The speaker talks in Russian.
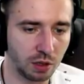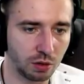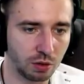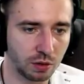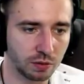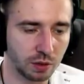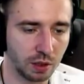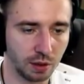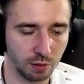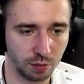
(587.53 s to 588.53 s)
героев
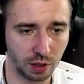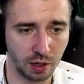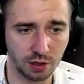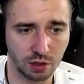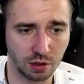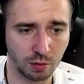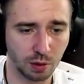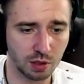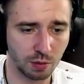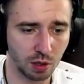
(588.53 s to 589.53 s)
прокачаны на
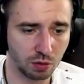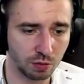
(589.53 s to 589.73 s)
максималку,